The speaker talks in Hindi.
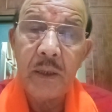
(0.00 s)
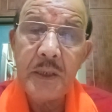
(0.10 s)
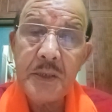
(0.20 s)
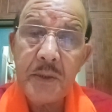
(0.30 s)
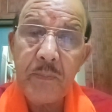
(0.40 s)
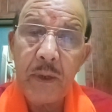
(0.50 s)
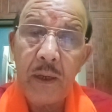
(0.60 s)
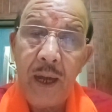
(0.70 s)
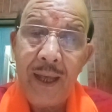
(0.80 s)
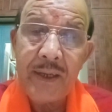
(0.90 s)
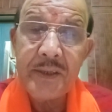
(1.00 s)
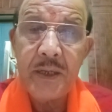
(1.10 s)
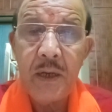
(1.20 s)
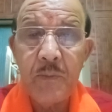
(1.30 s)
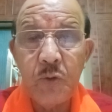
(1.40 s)
किस प्रकार
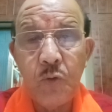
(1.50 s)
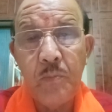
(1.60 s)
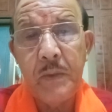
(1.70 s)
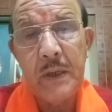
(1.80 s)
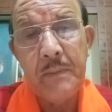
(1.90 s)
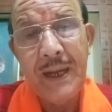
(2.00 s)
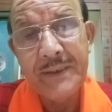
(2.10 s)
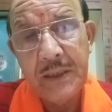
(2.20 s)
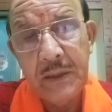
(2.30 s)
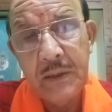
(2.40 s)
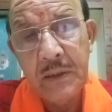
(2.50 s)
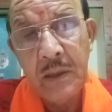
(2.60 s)
से हम उसको परिमार्जित